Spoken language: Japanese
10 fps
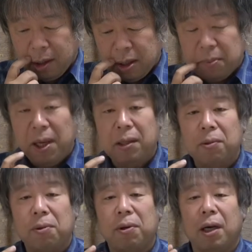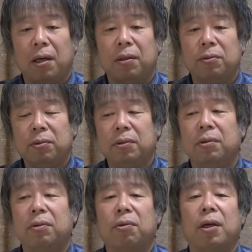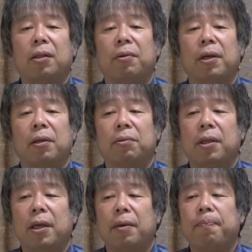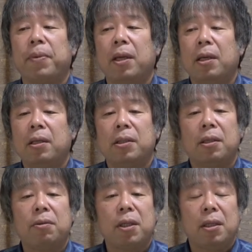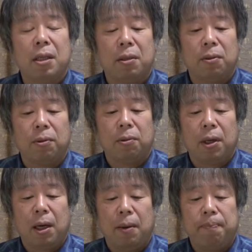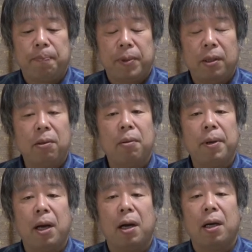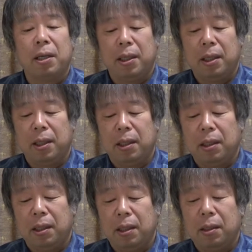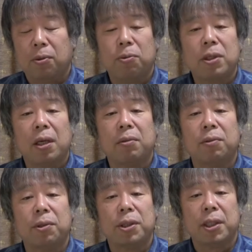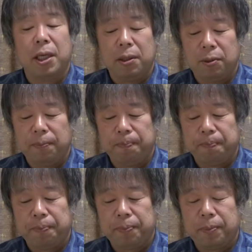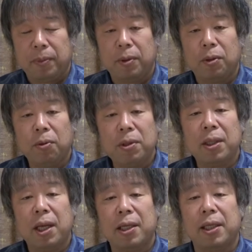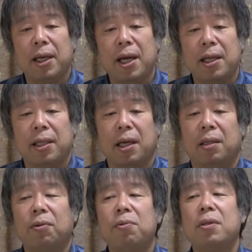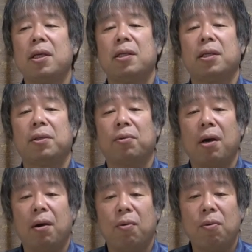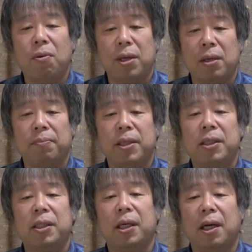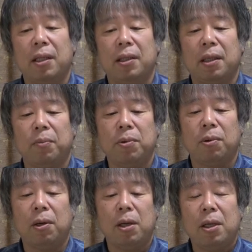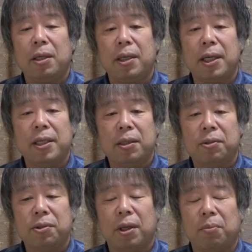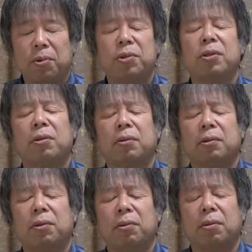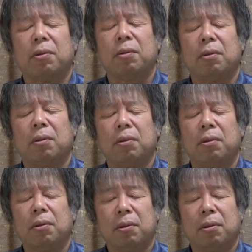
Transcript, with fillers: スマートフォンがうんぬんとかではなくてセキュリティというか例えば、えー、登山をしているどんなに慣れたどんなに人が多い道であっても連絡手段もちろんその